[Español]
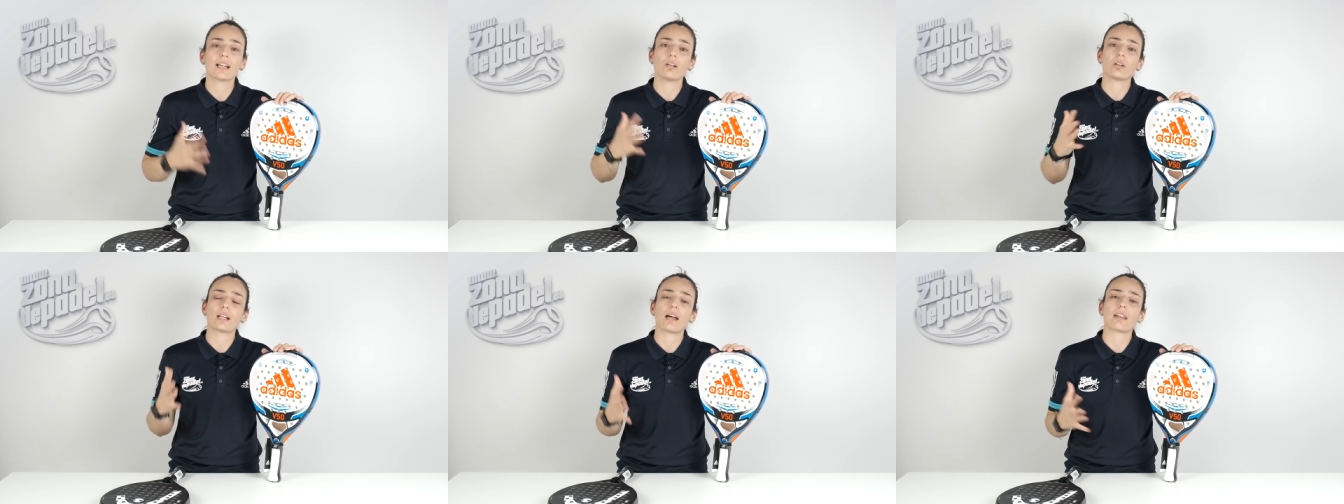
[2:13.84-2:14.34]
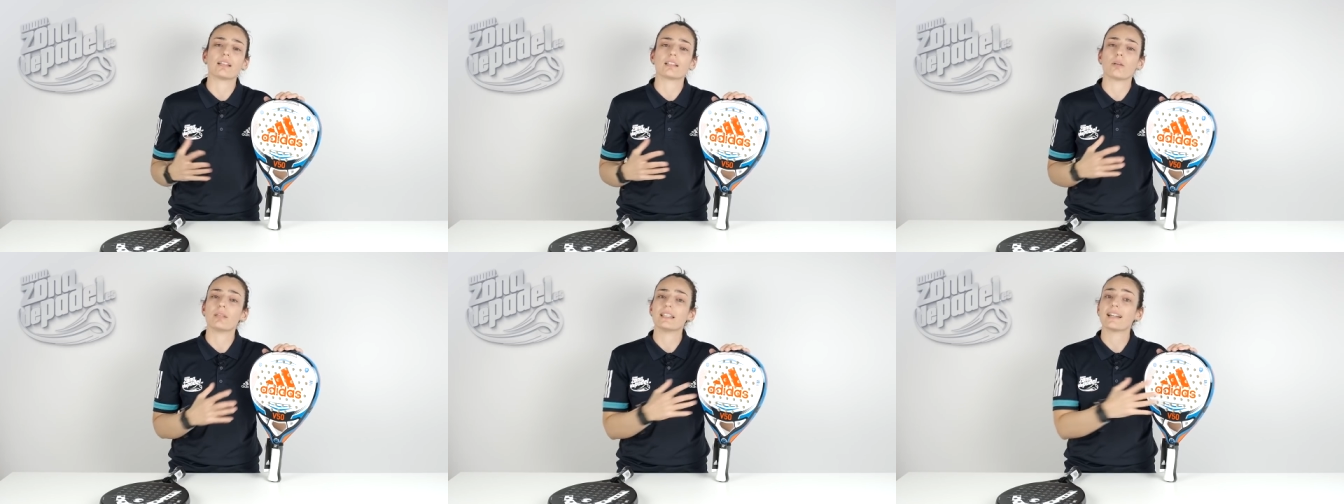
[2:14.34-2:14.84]
que lo que hace es
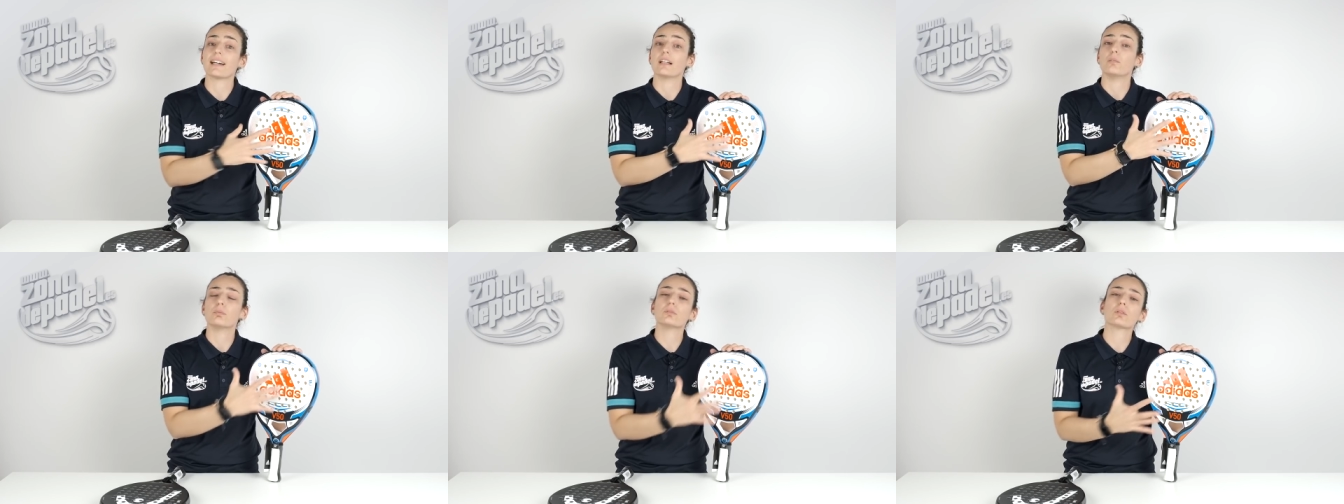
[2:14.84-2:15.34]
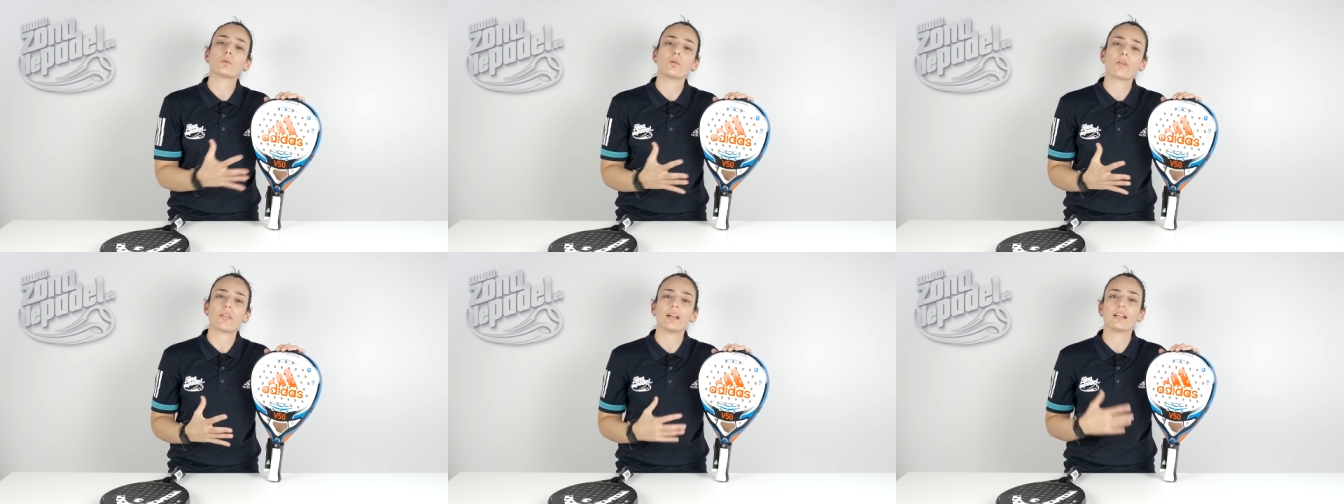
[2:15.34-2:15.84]
aumentar el punto
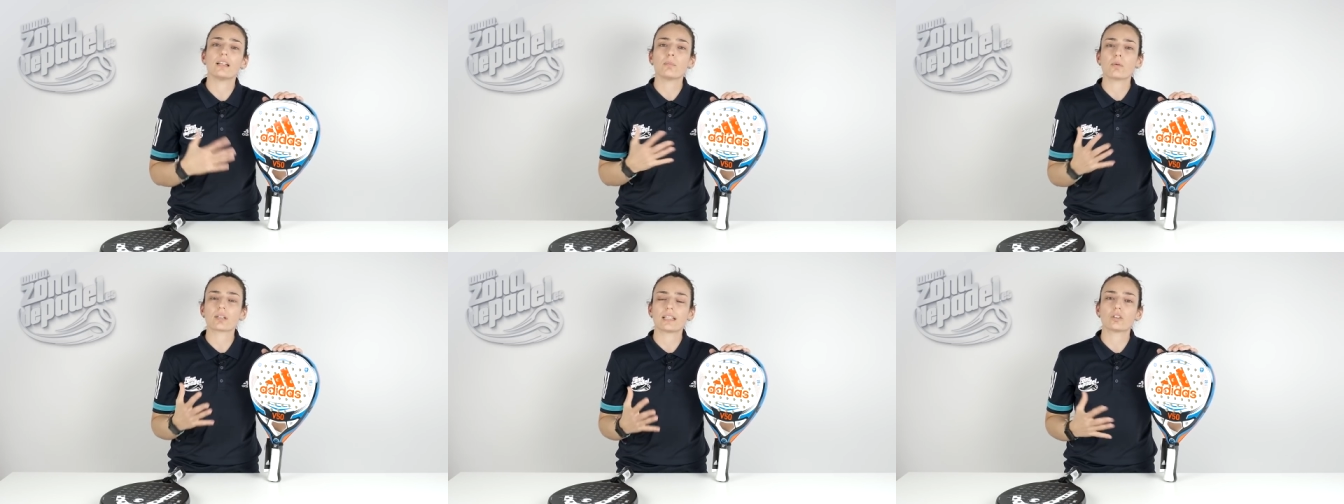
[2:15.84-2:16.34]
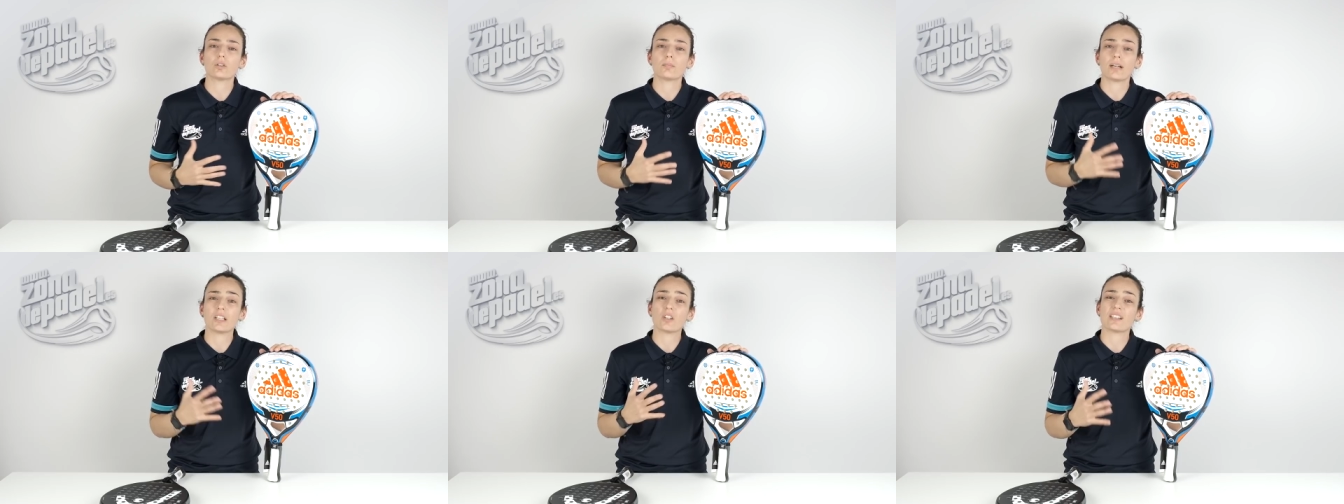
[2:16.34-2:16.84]
dulce y por tanto
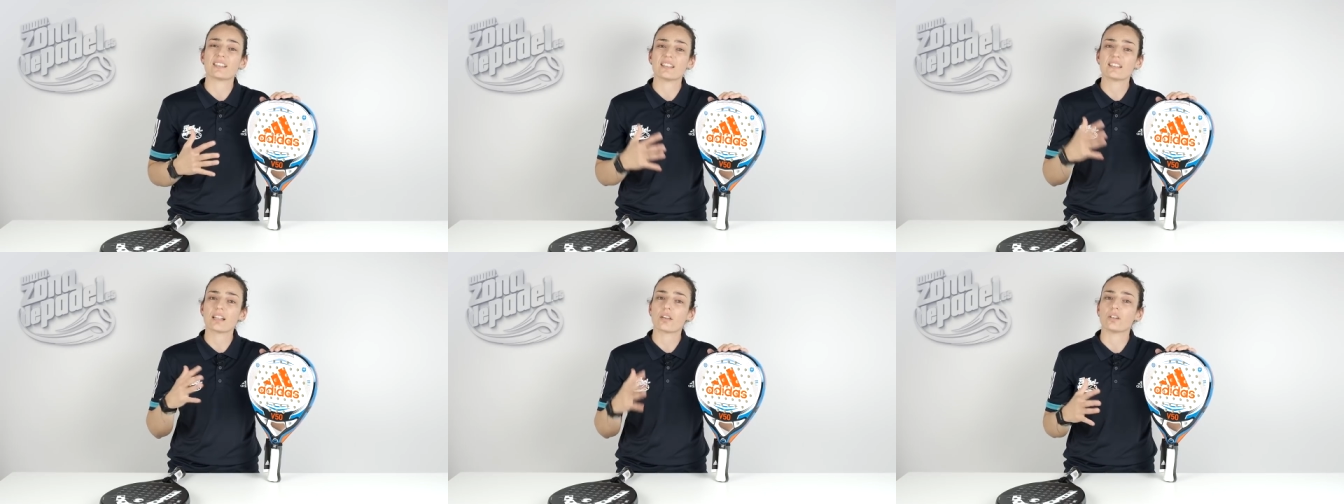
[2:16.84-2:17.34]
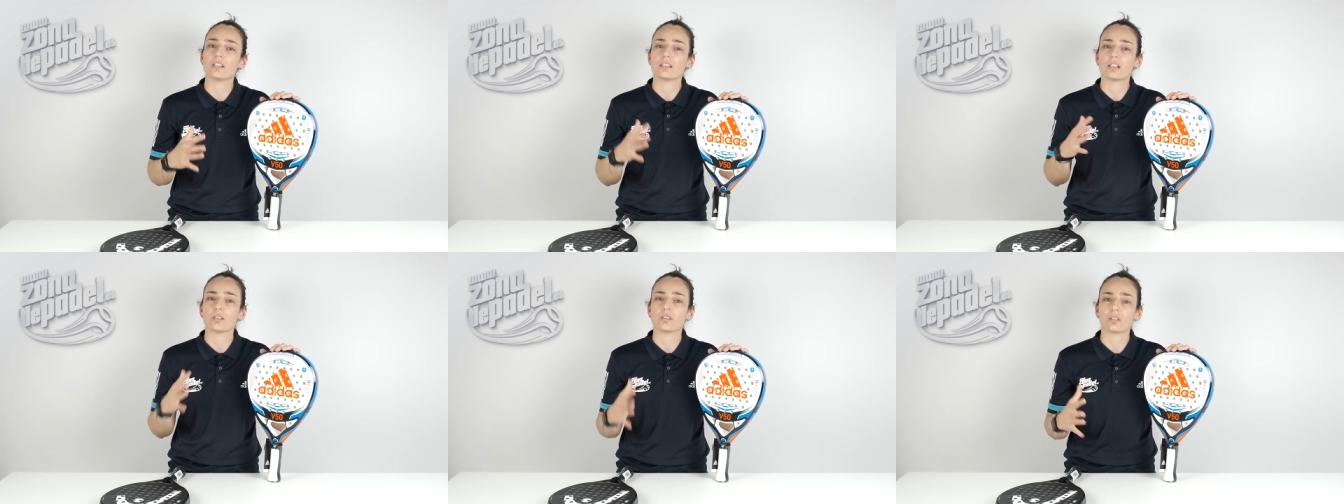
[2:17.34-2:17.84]
mayores sensaciones
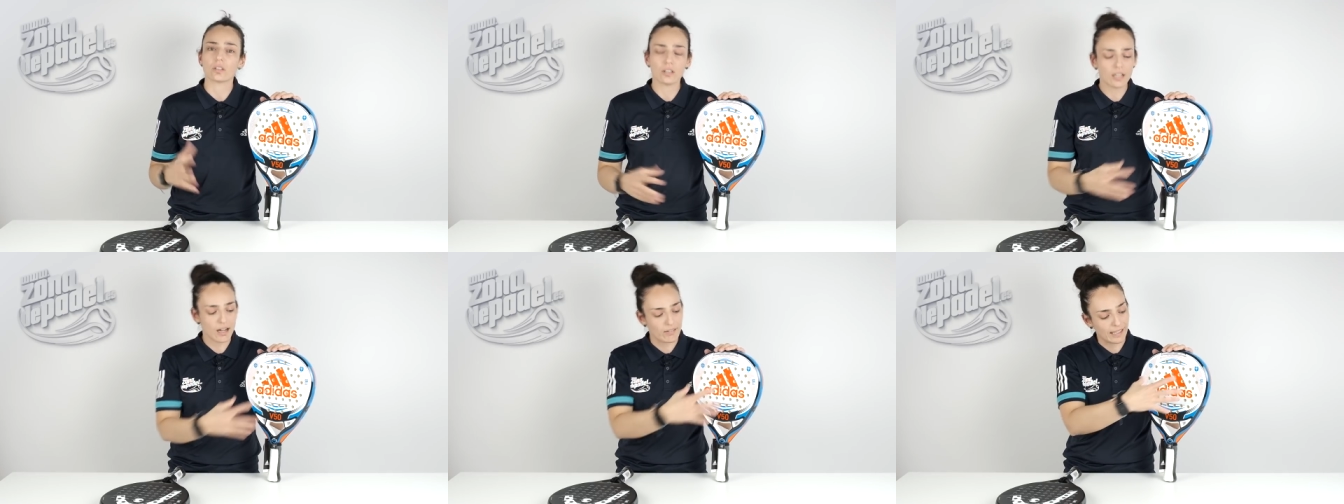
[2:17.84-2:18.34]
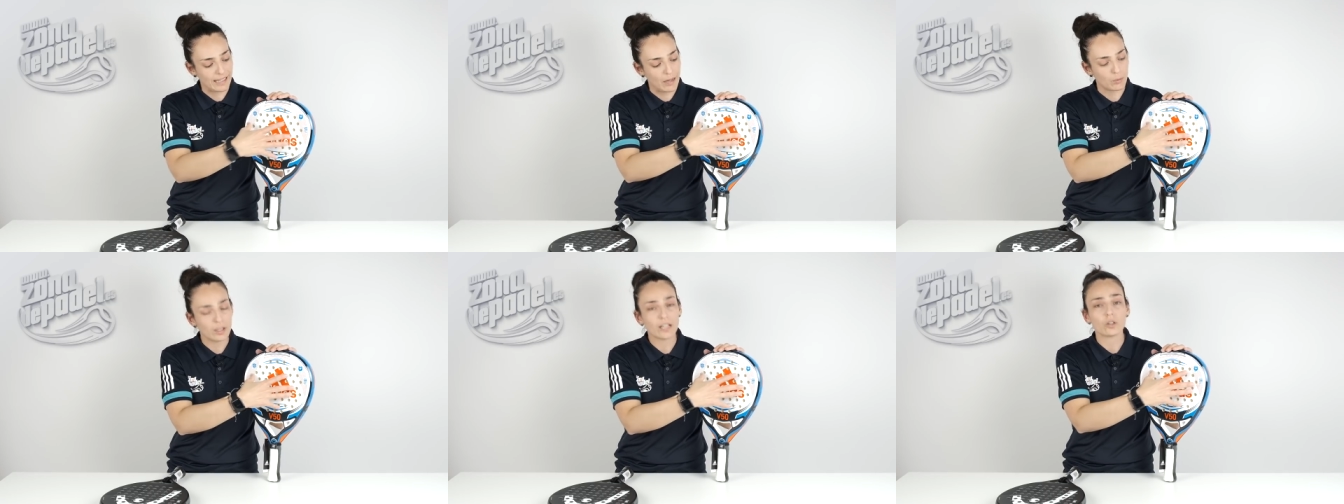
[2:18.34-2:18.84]
de control aunque
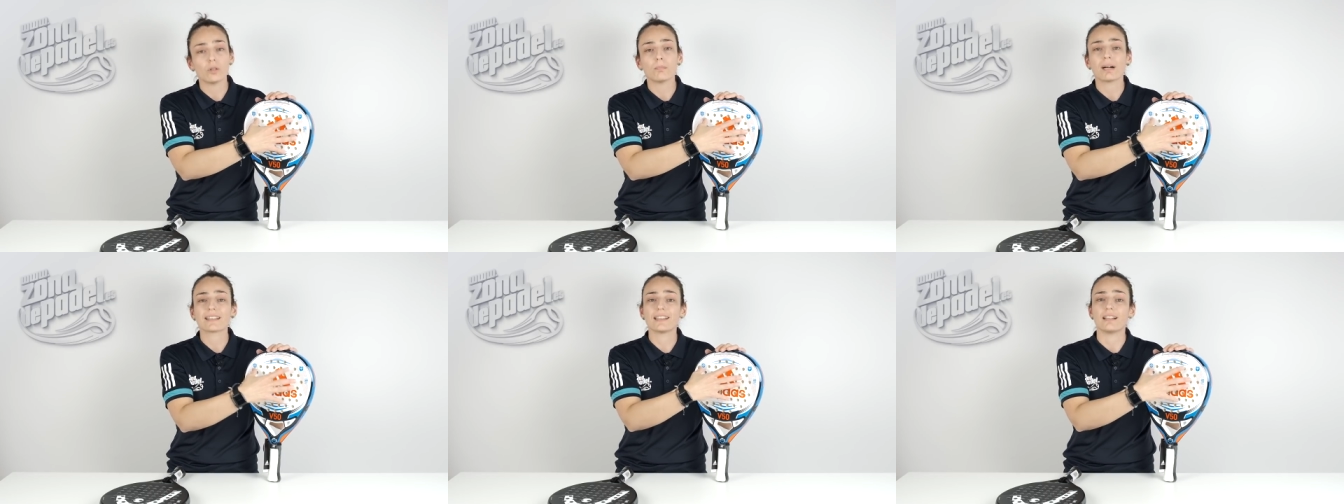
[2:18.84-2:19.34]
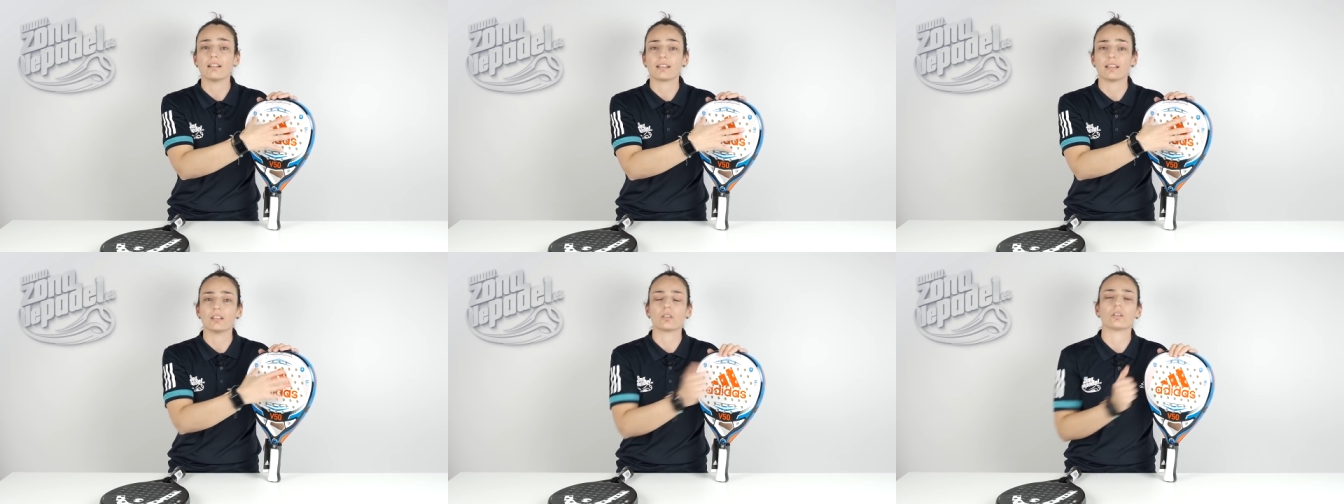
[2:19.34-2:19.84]
la bola no impacte en el
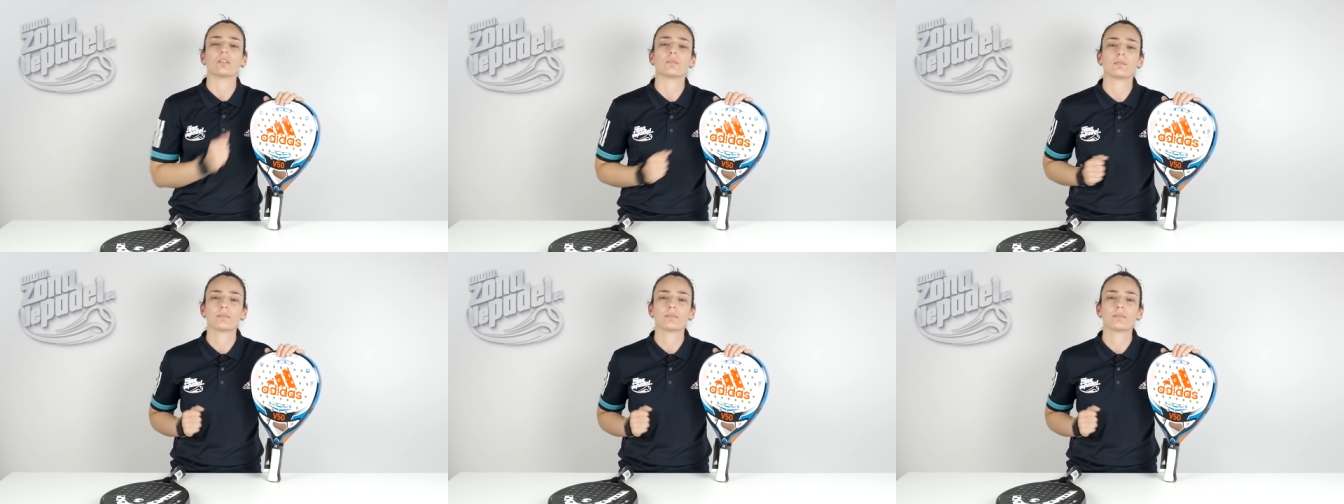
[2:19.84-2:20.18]
centro.